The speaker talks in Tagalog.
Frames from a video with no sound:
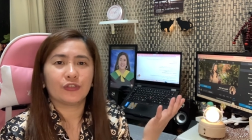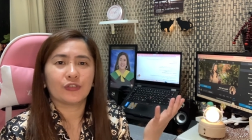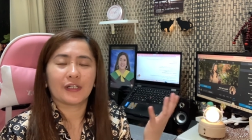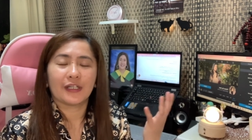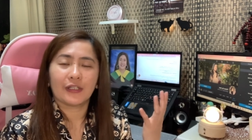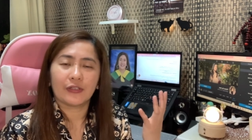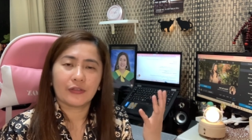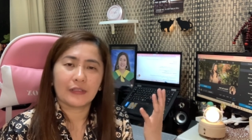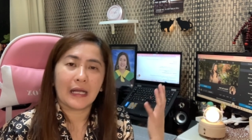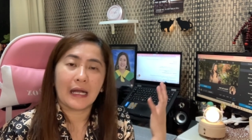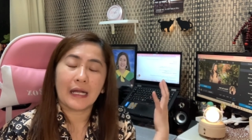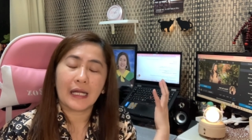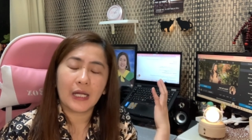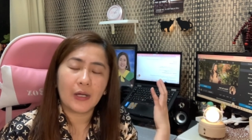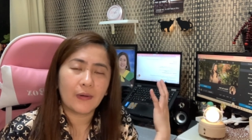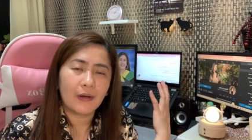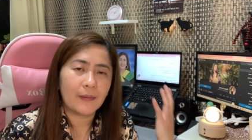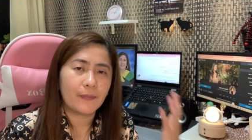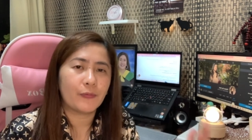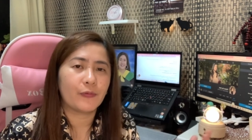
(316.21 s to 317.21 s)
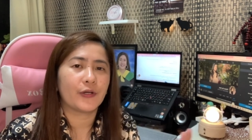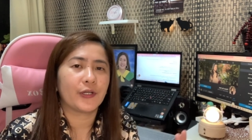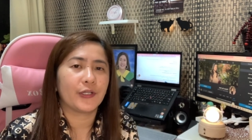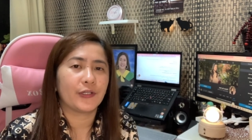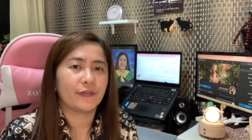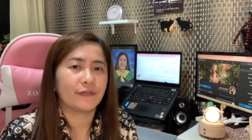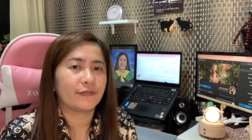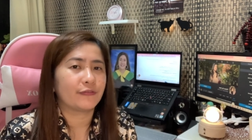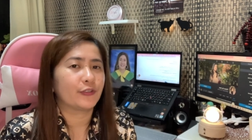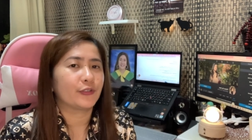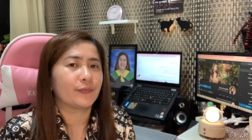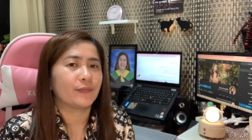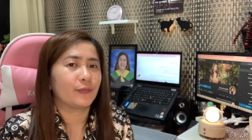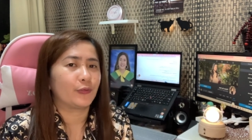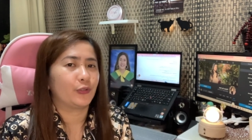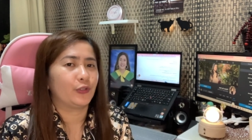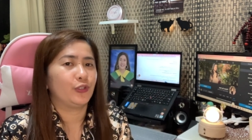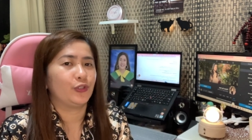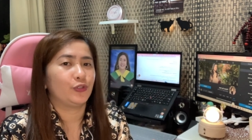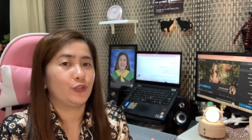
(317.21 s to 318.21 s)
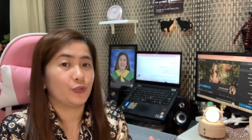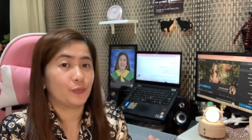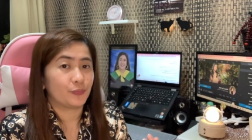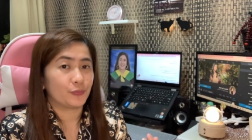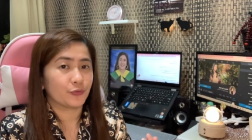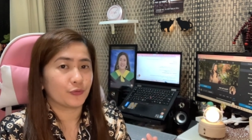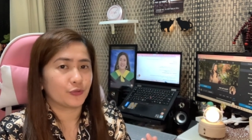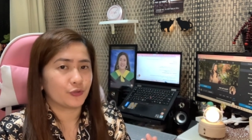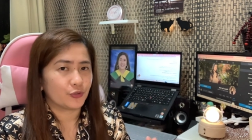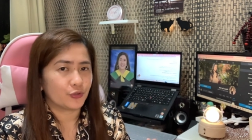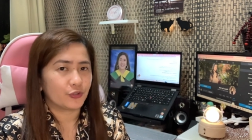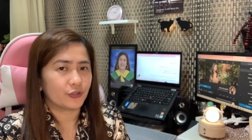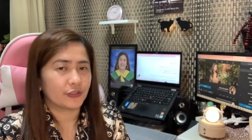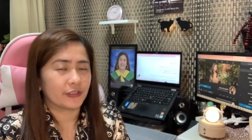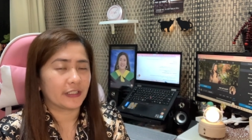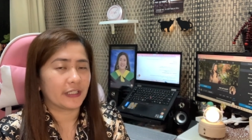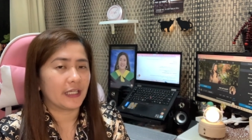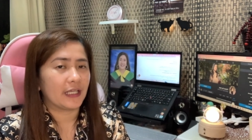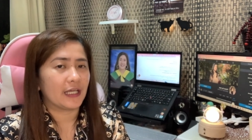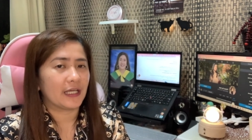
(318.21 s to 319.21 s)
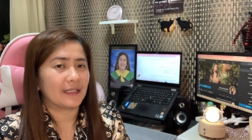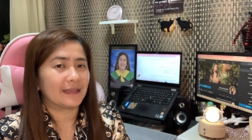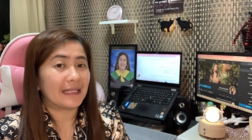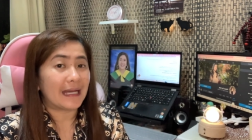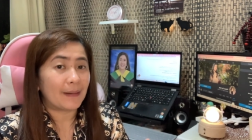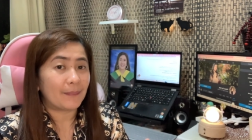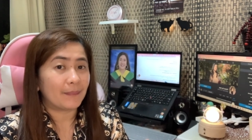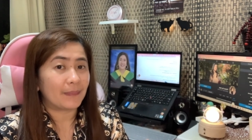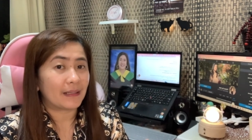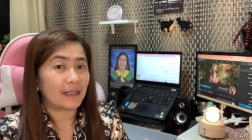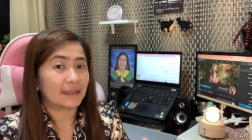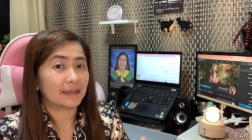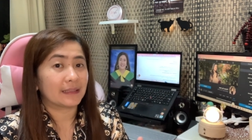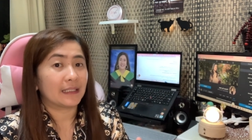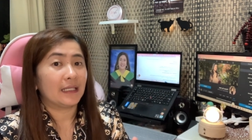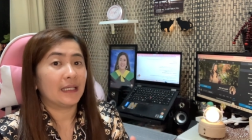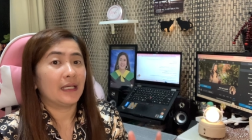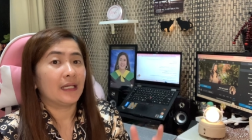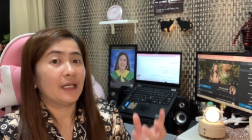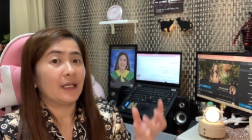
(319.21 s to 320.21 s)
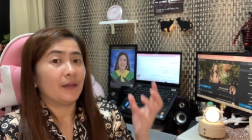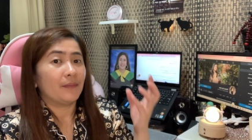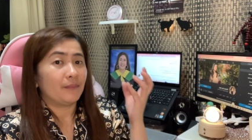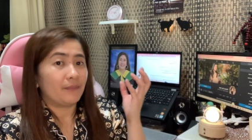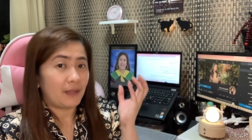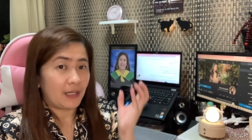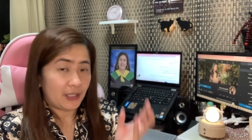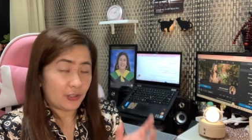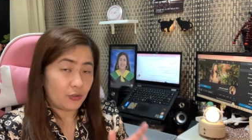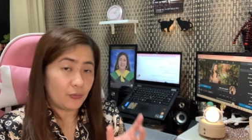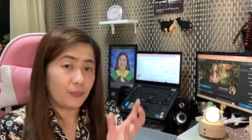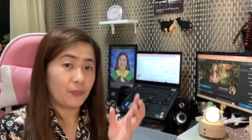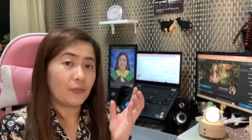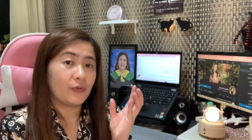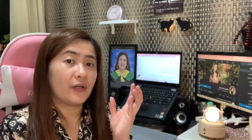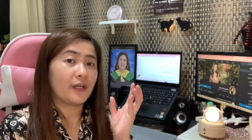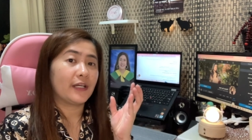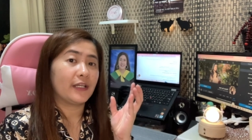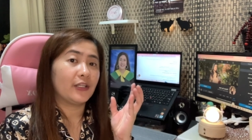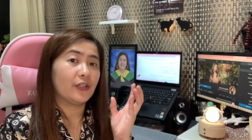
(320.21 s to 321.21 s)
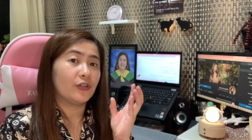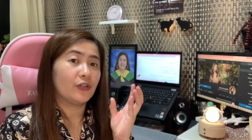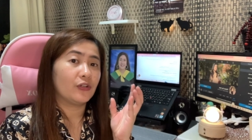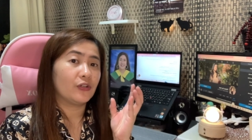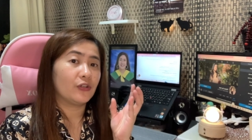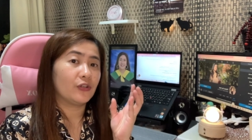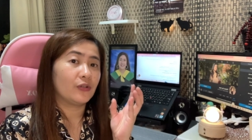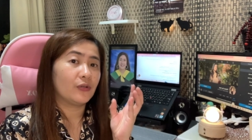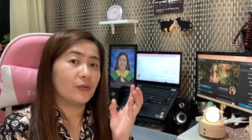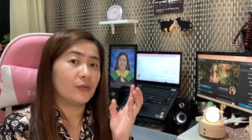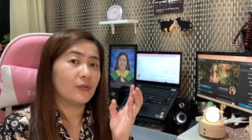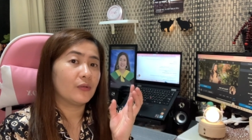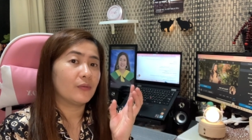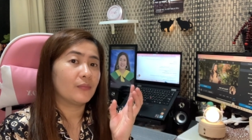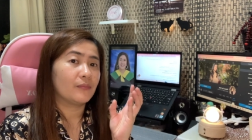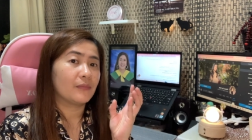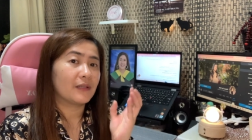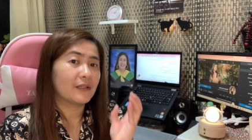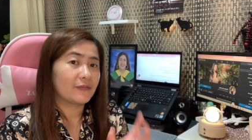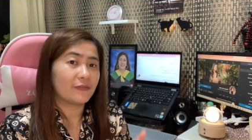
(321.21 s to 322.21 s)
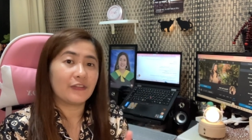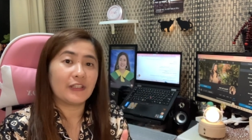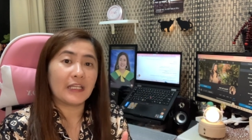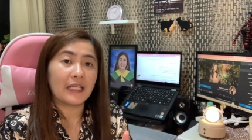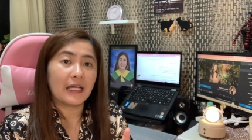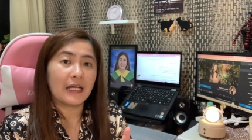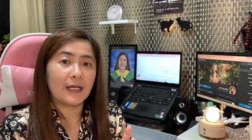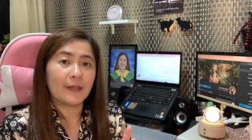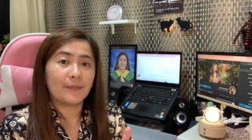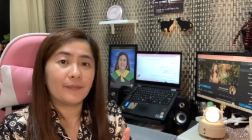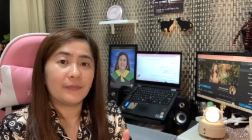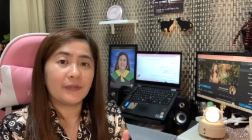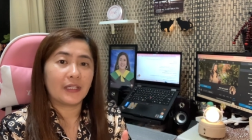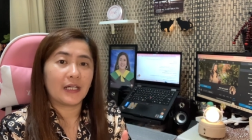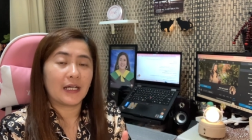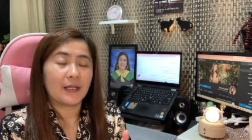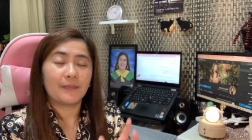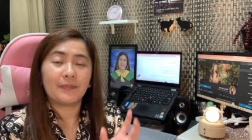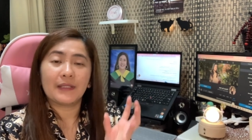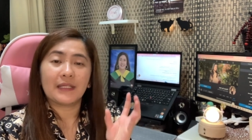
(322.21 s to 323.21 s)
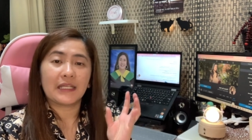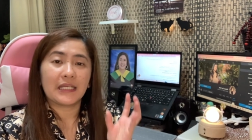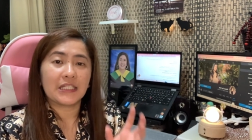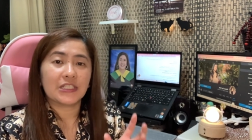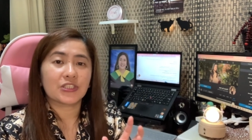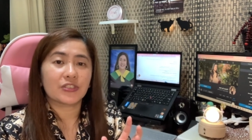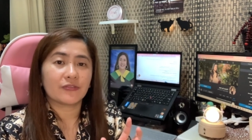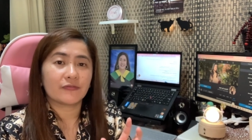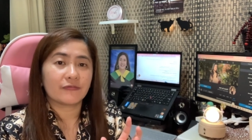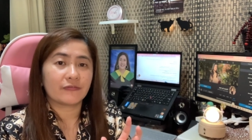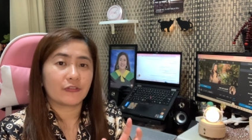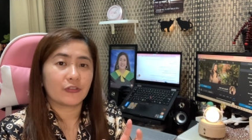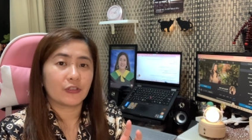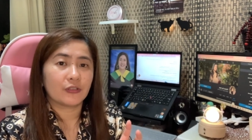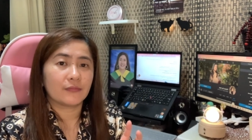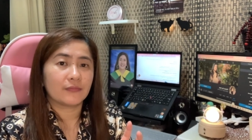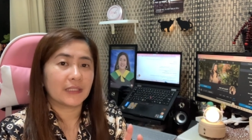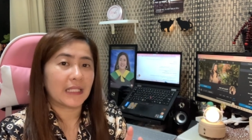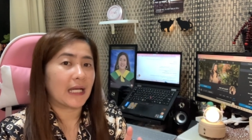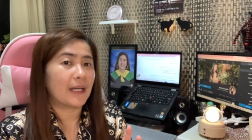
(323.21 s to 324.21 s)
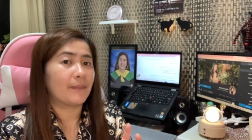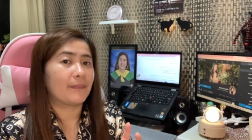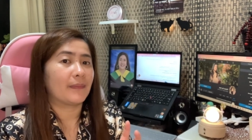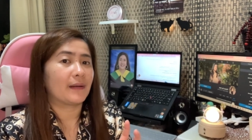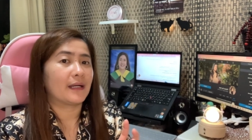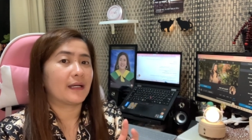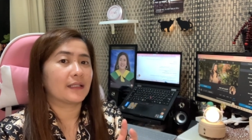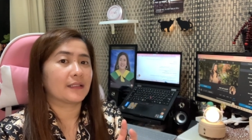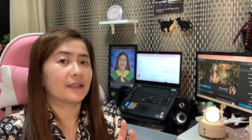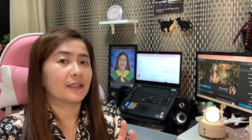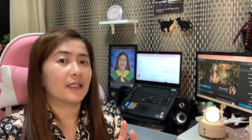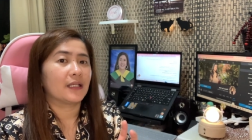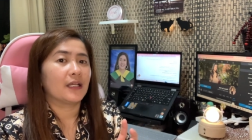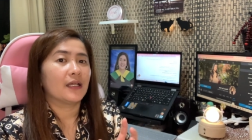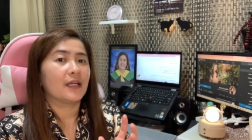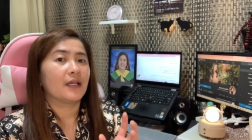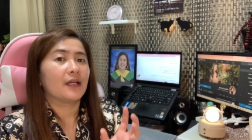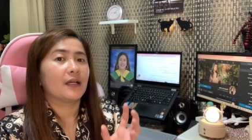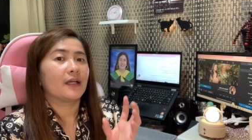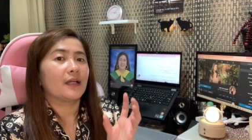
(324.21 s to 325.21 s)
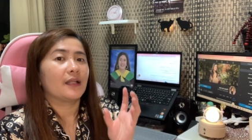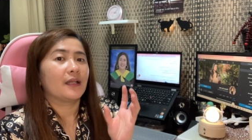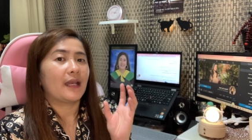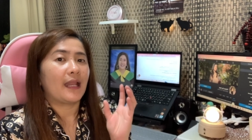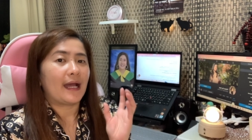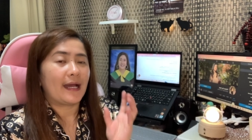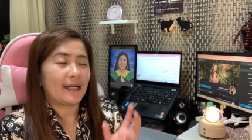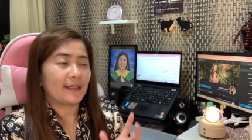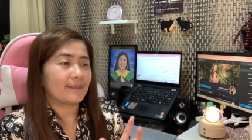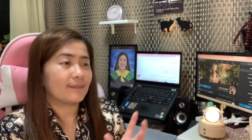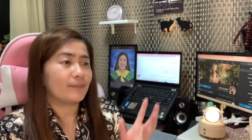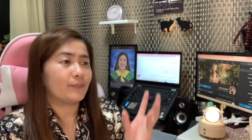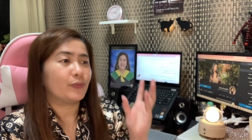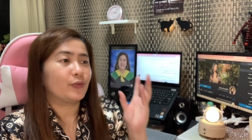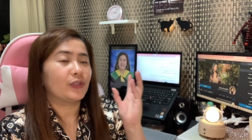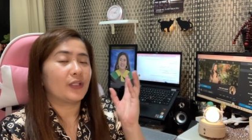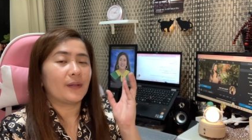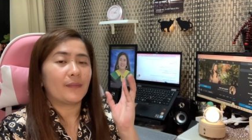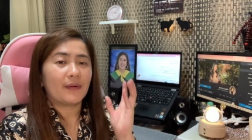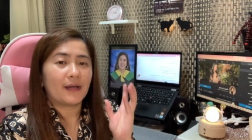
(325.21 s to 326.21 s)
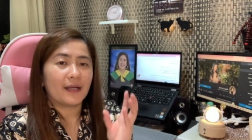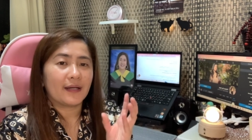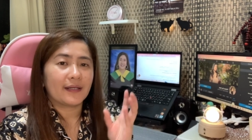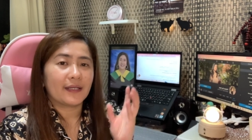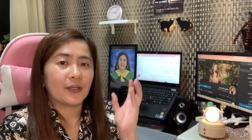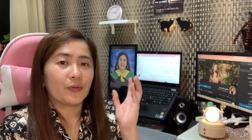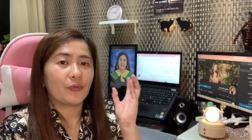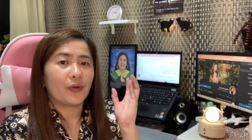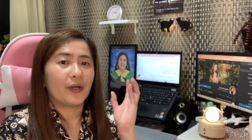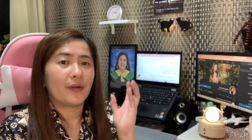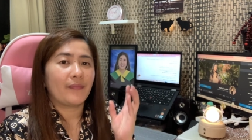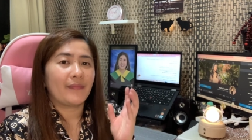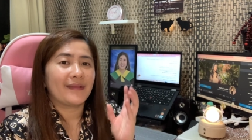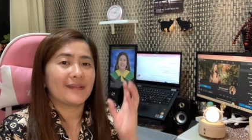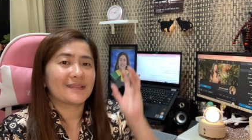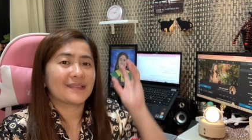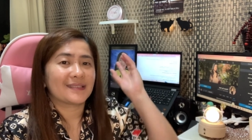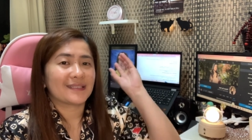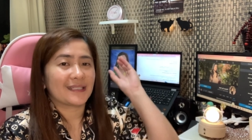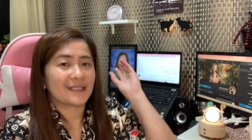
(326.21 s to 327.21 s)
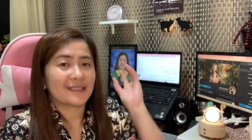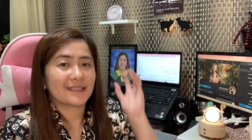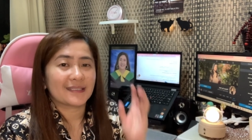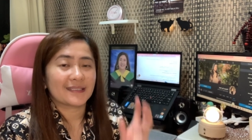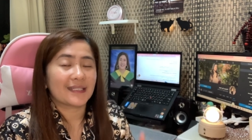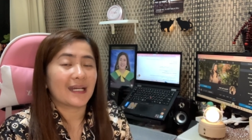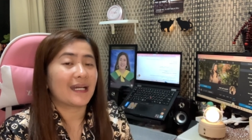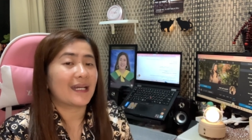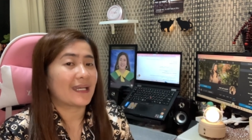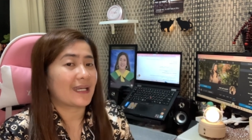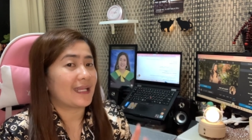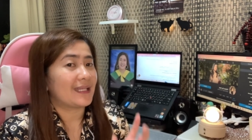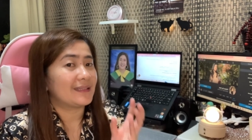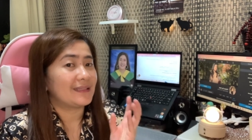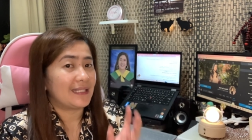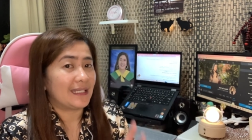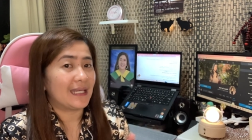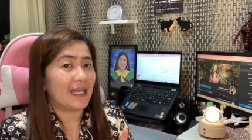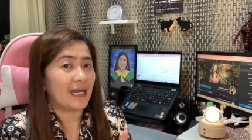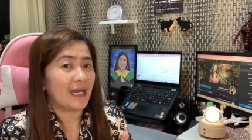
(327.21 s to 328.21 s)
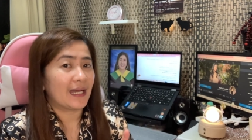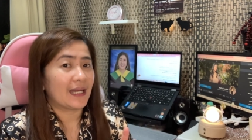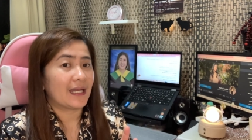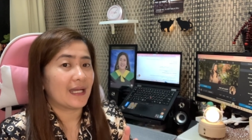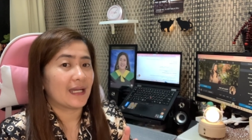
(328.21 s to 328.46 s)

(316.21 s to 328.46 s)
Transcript: Ganyan, gagawa po kayo ng portfolio nyo po doon. Kaya dapat, bago po kayo mag-fill up ng application form, dapat lahat po ng mga requirements is naka-ready na.